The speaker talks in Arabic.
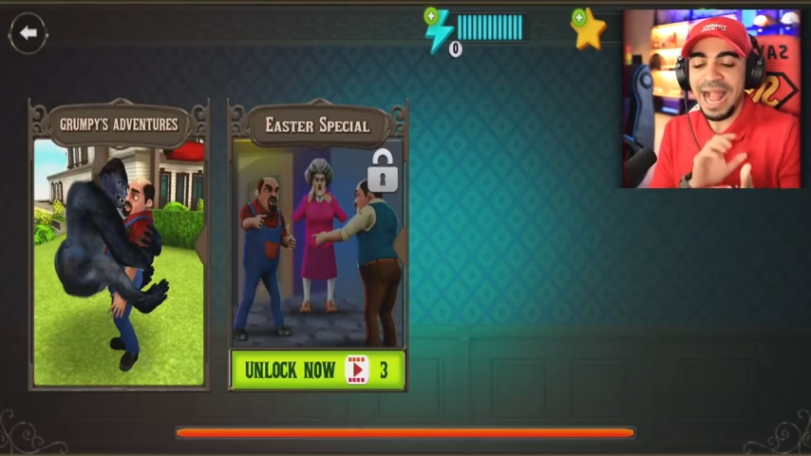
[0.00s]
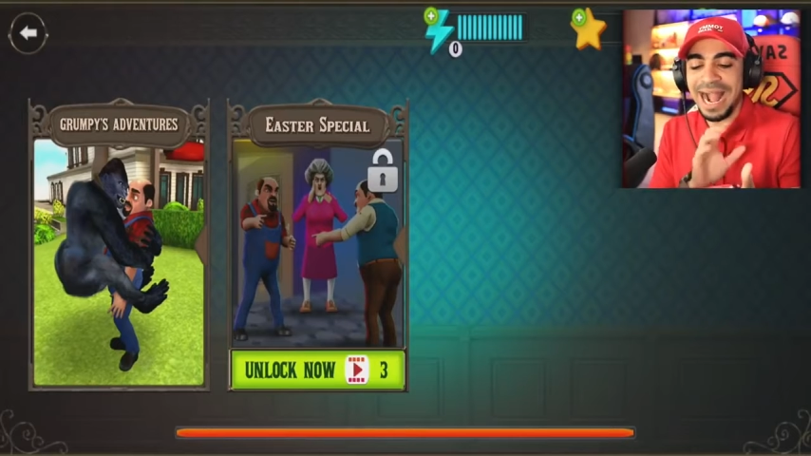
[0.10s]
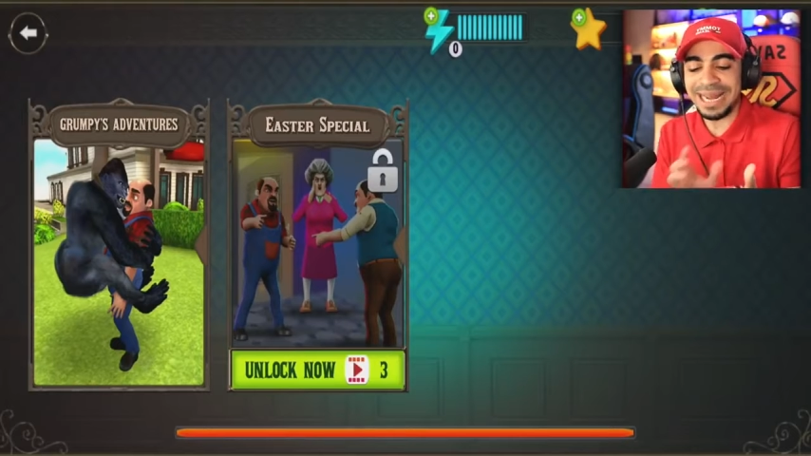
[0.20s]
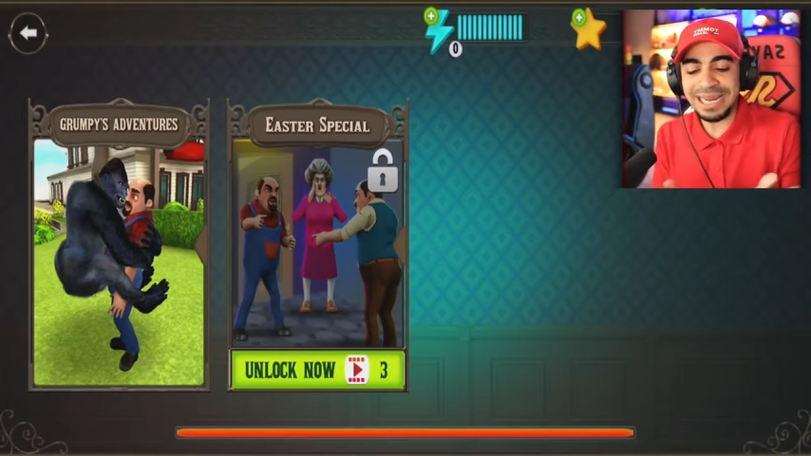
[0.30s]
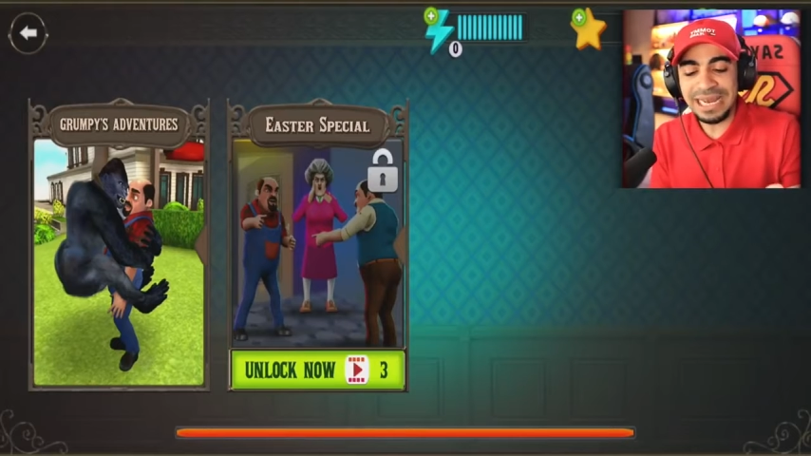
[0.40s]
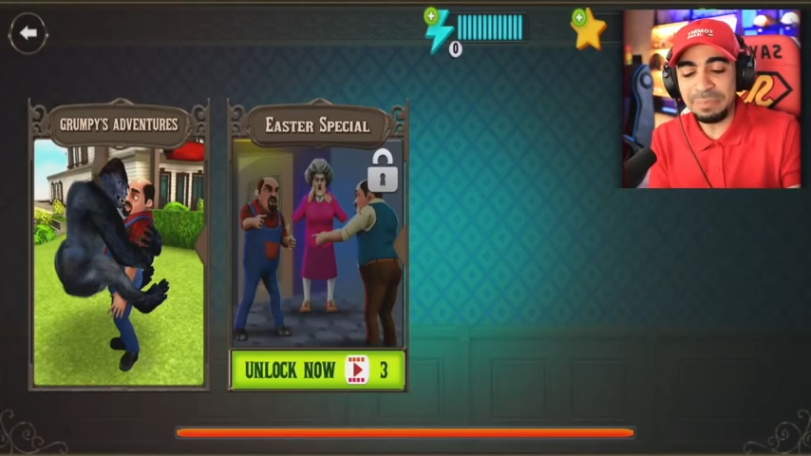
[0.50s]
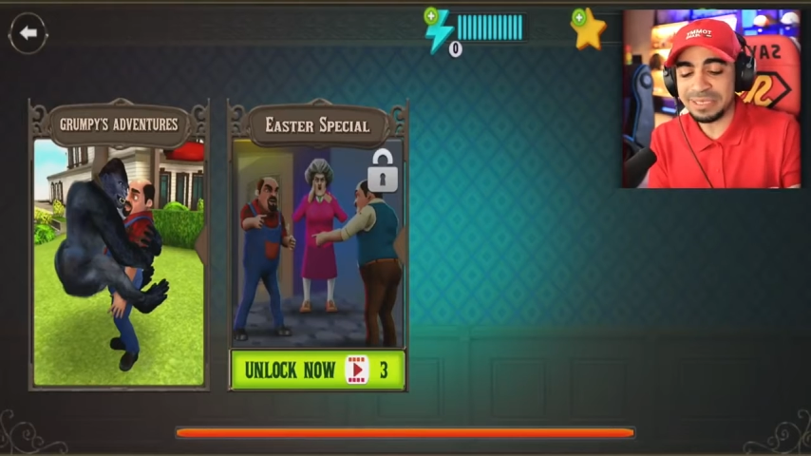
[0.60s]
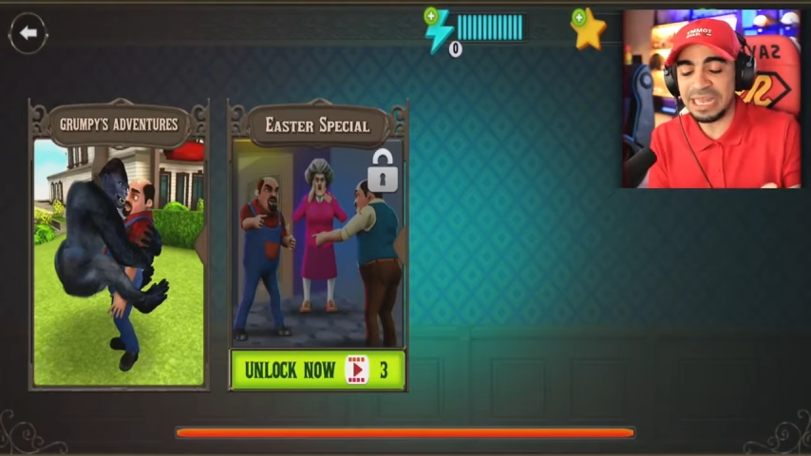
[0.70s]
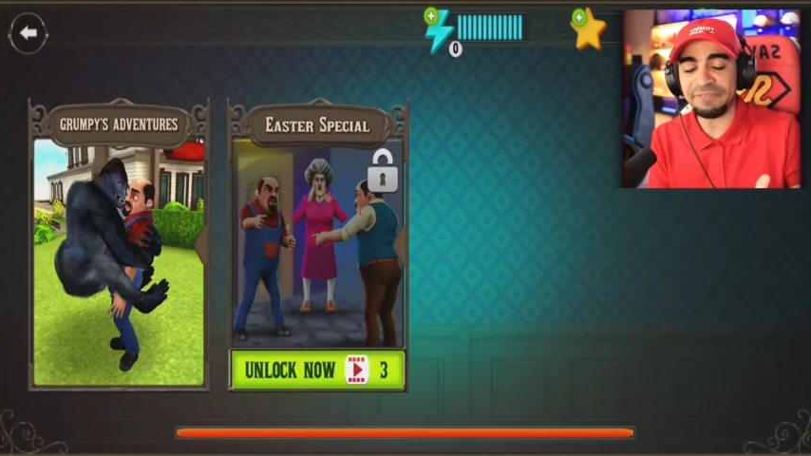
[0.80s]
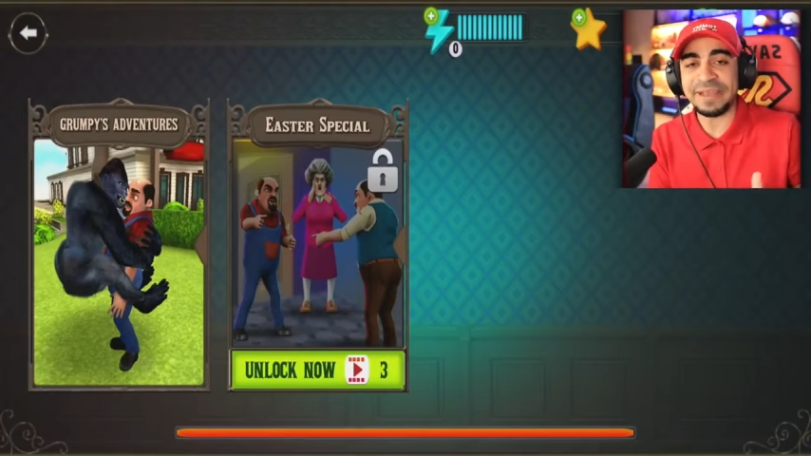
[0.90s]
حاليا
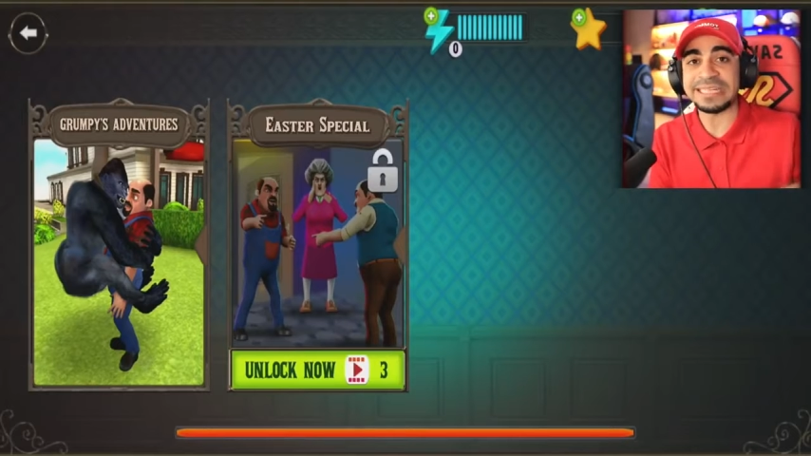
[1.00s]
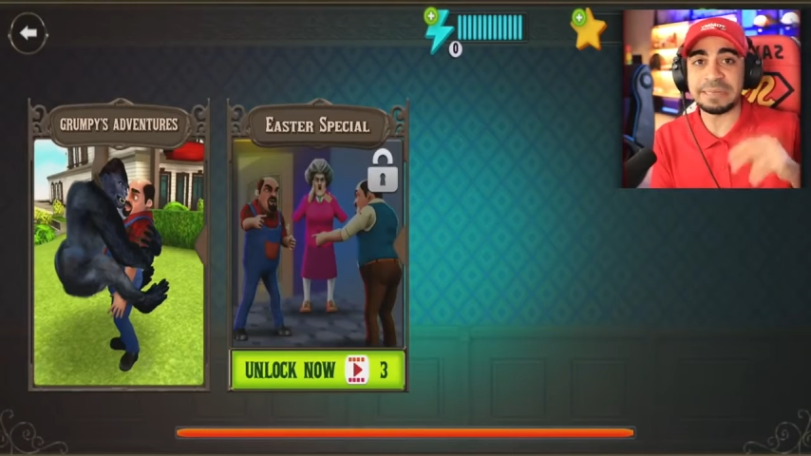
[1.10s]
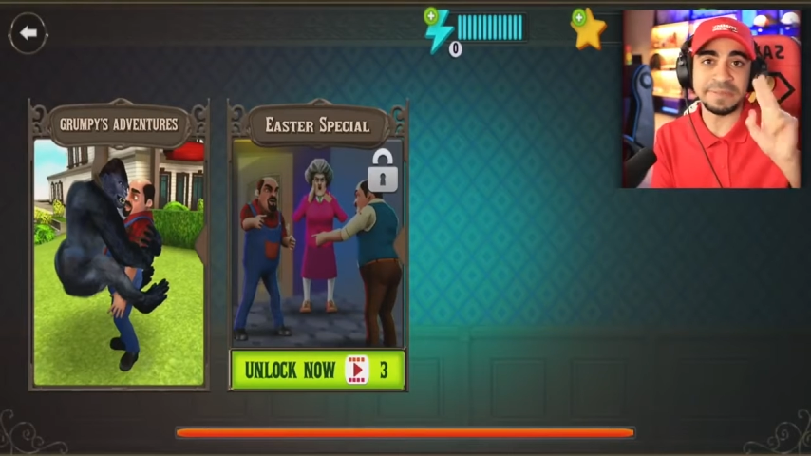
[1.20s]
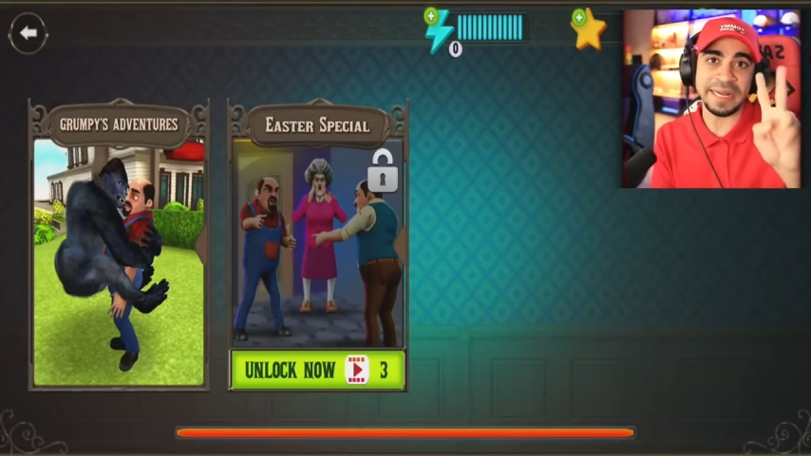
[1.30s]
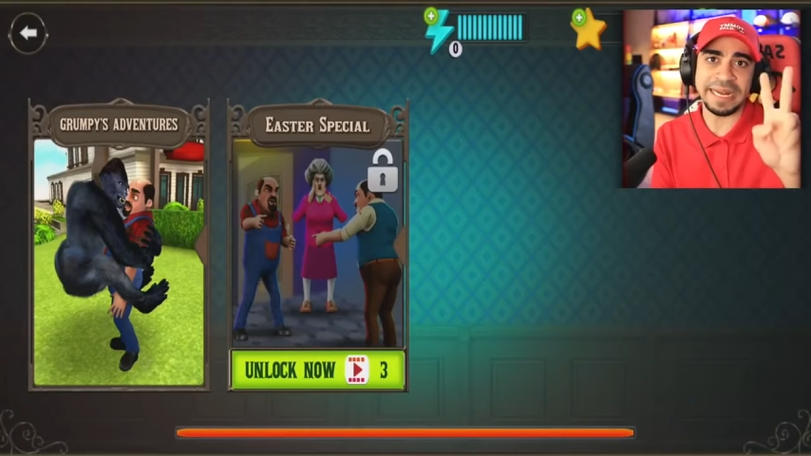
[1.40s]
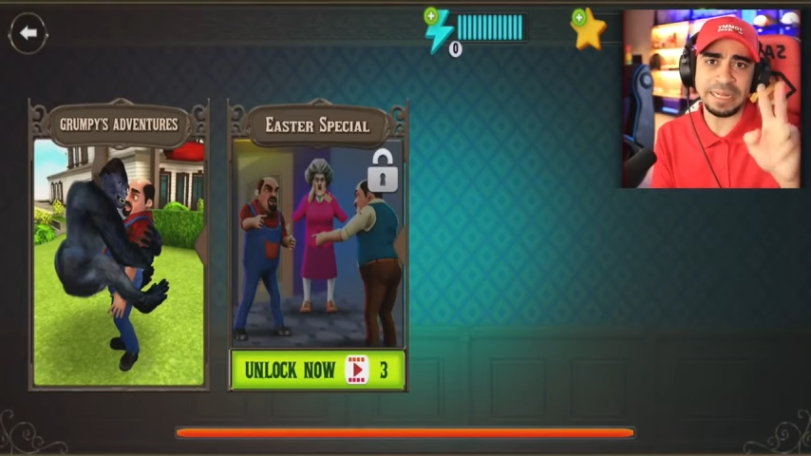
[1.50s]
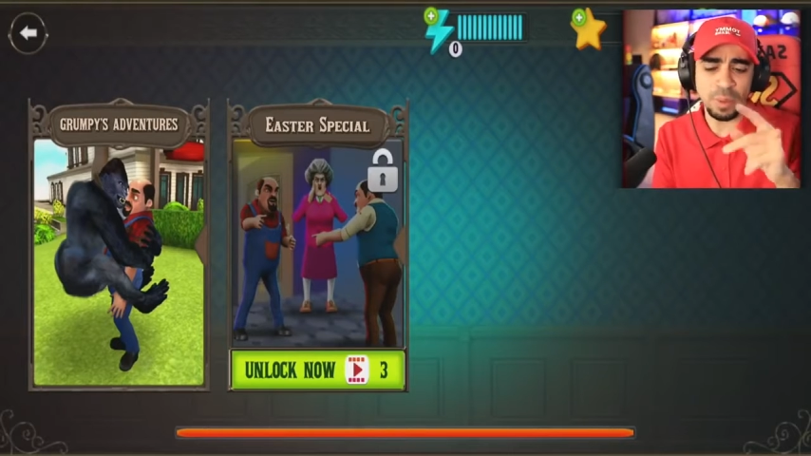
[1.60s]
اللعبه صار فيها شابترين